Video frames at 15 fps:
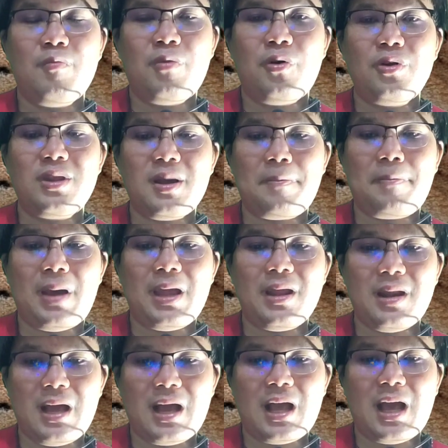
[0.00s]
โบนจะไป
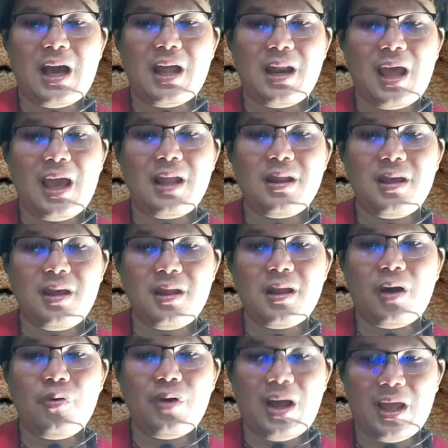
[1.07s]
ราคาได้ที่
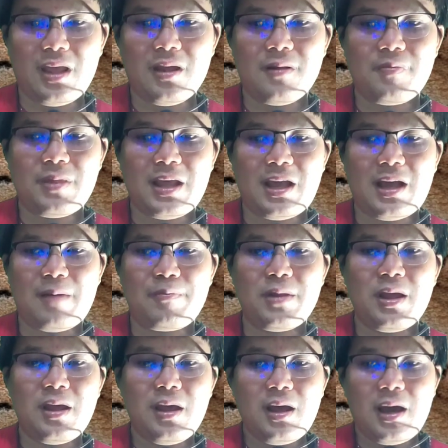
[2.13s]
เท่าไหร่นะครับ
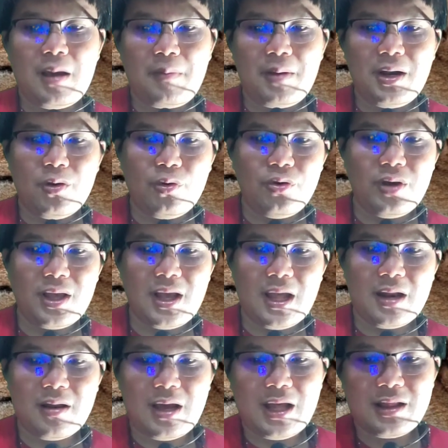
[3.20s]
เอามาดูด้วย
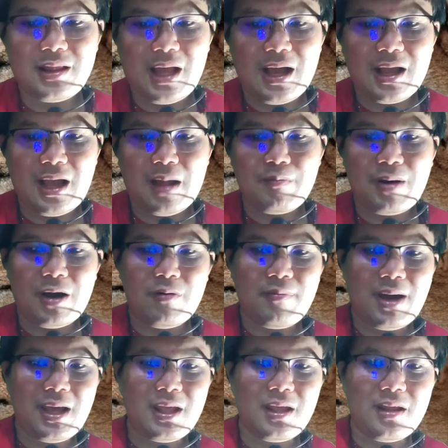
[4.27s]
กันอัตราการเผา
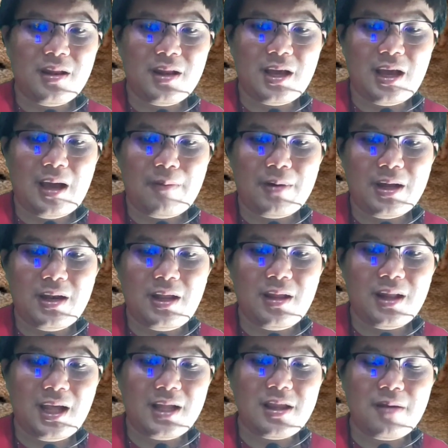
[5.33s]
ไหม้นะครับ อัน
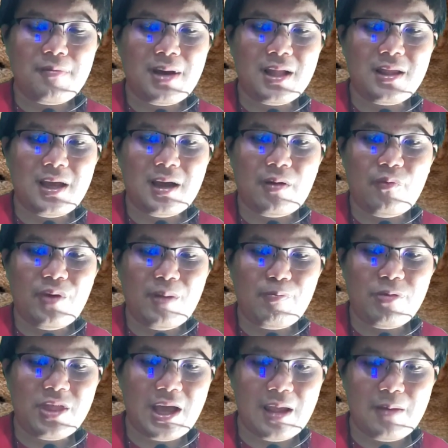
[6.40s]
นี้น่าจะมาจากเว็
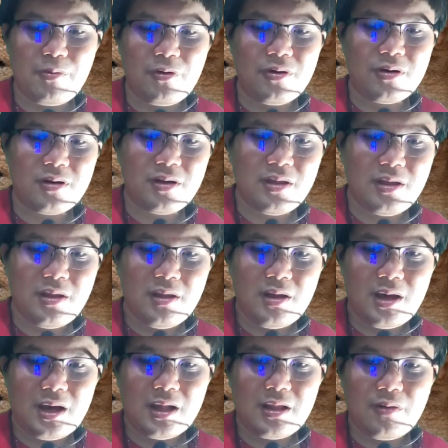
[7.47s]
บไซต์พวก
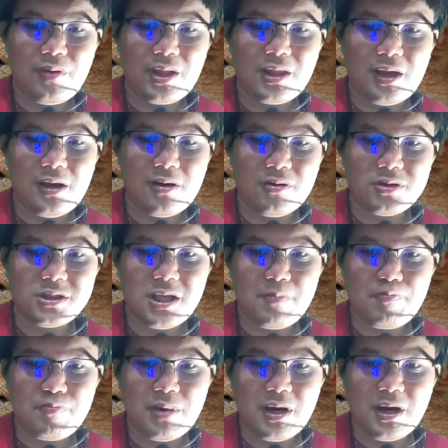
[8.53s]
ทวิตเตอร์ของชิ
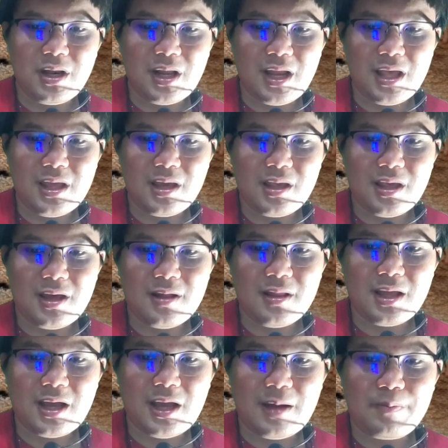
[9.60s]
ปเบิร์นอะไรอย่างเงี้ย
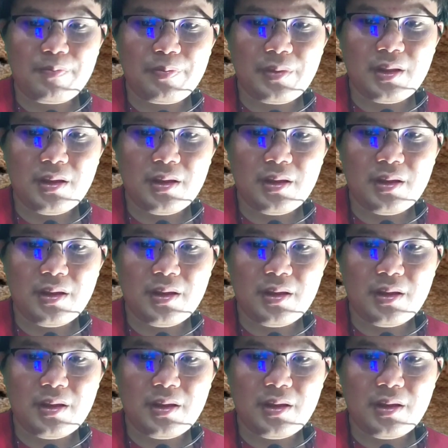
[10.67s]
นะครับ